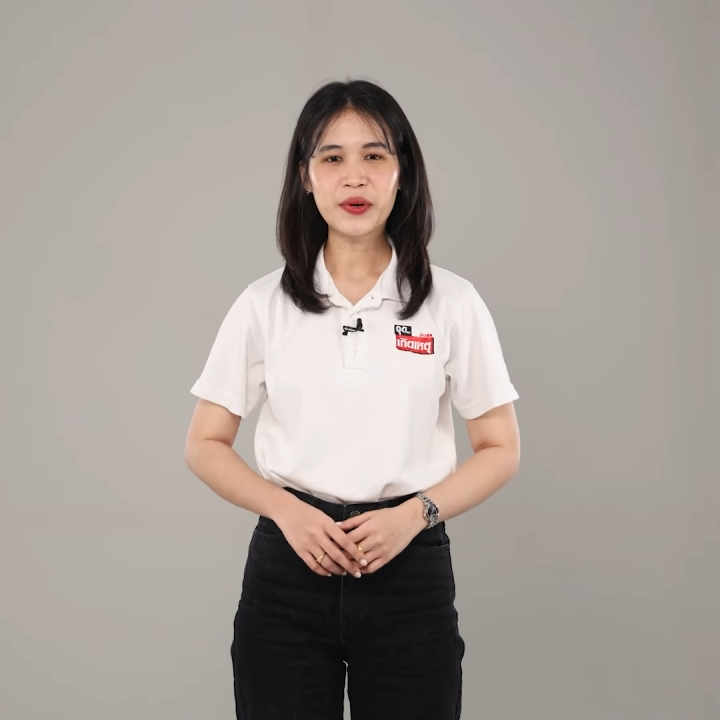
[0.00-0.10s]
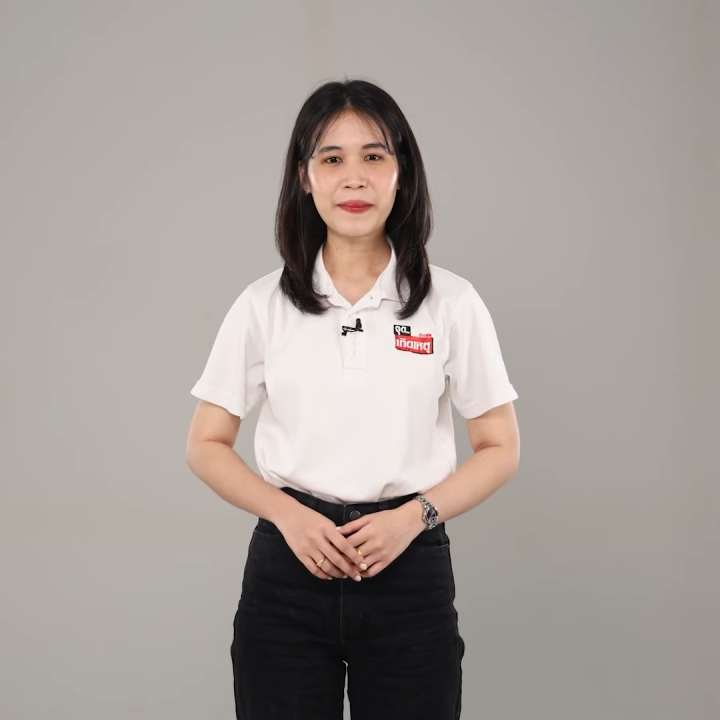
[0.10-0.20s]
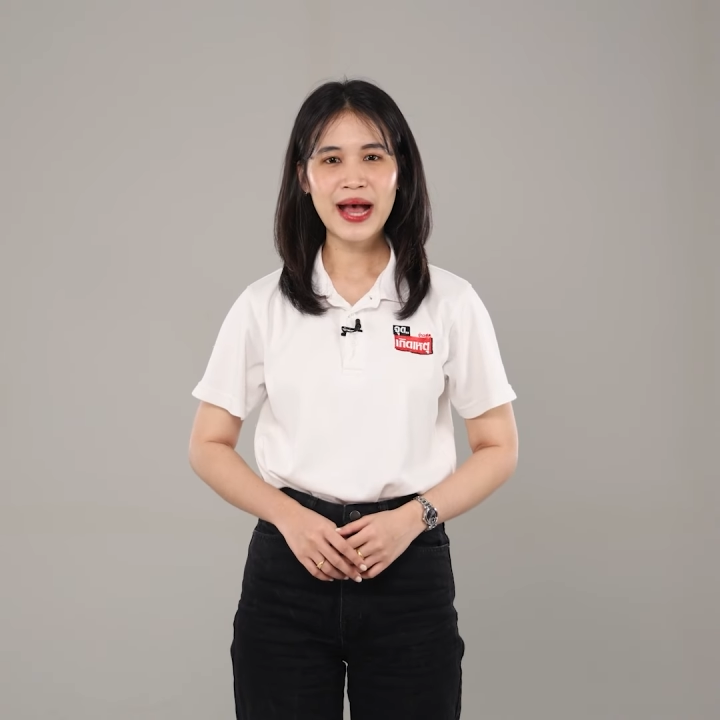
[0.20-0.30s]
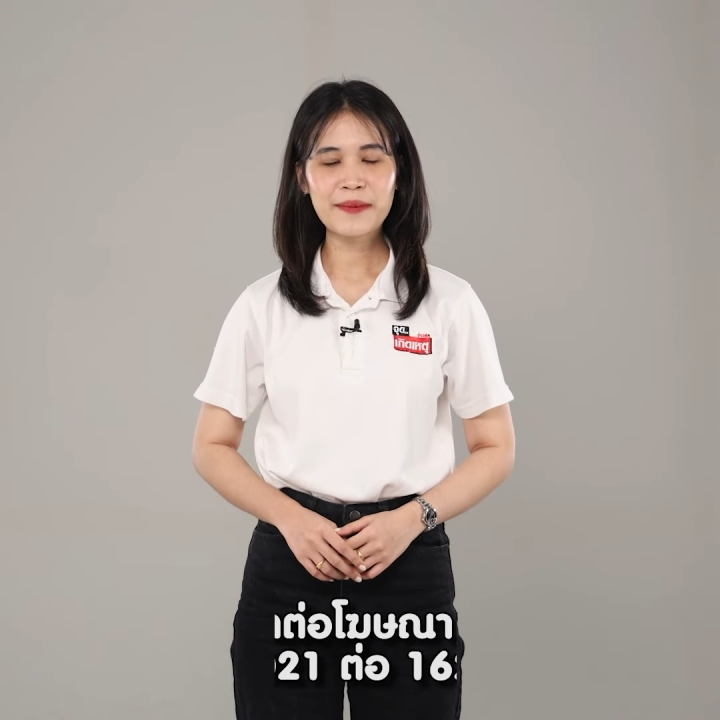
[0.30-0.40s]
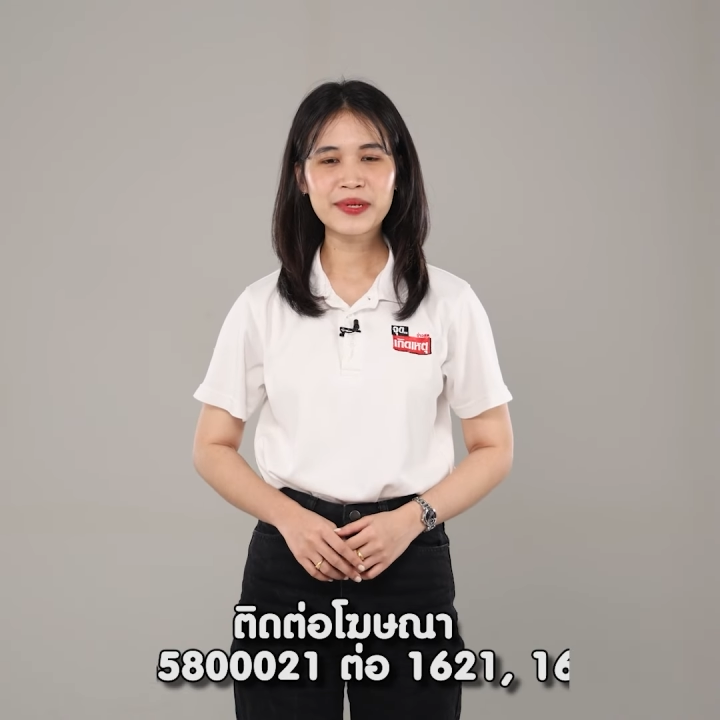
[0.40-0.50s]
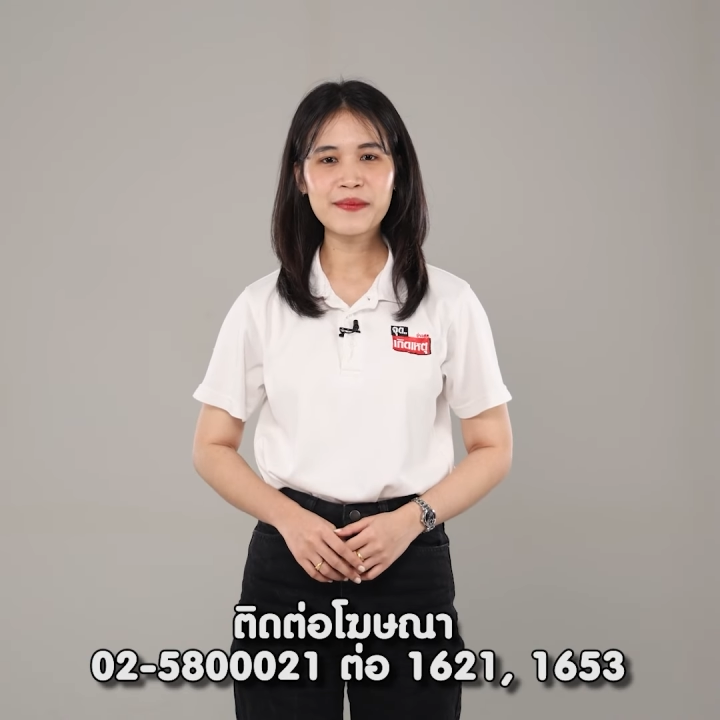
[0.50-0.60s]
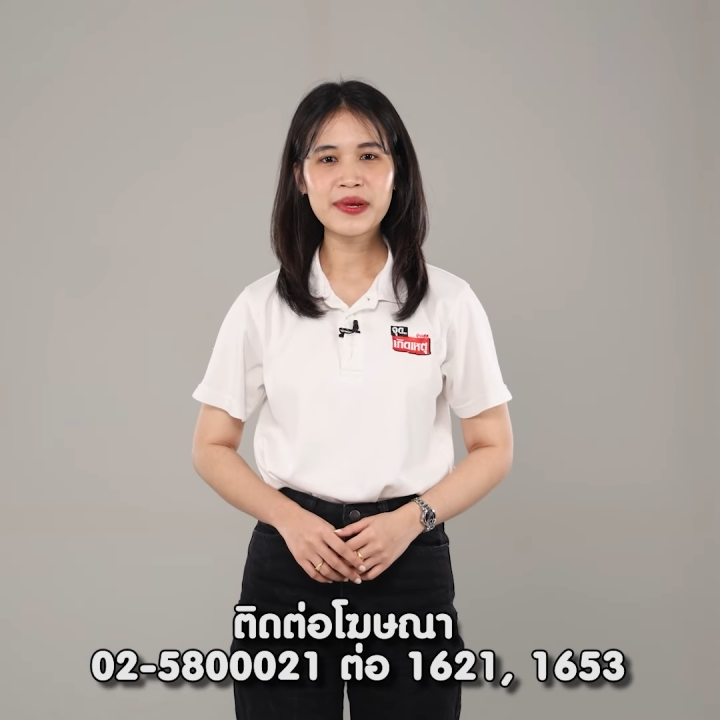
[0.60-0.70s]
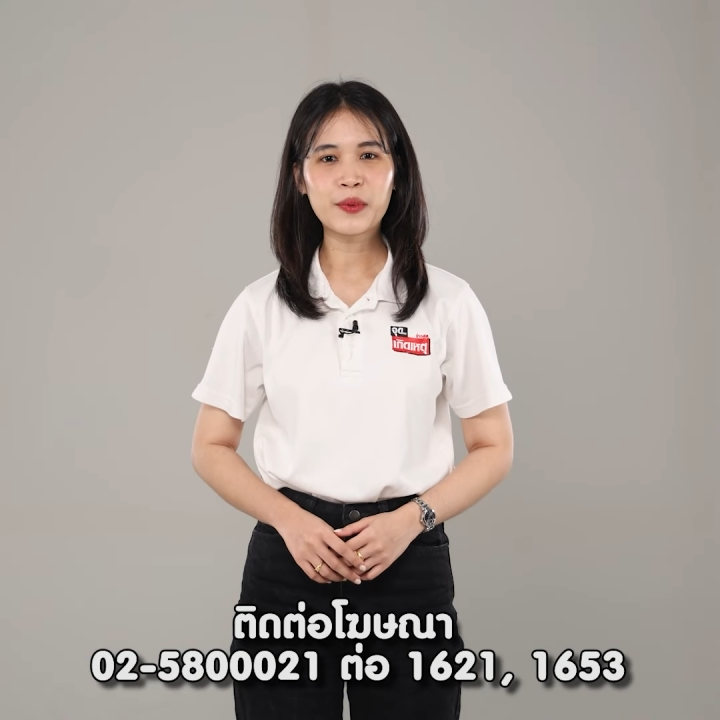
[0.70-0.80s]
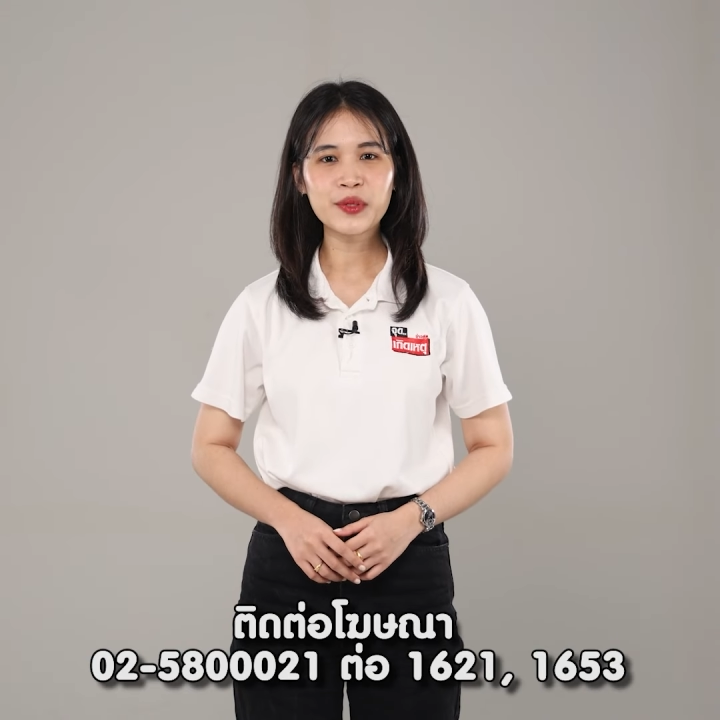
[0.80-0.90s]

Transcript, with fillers: น์คุณภาพที่มีผู้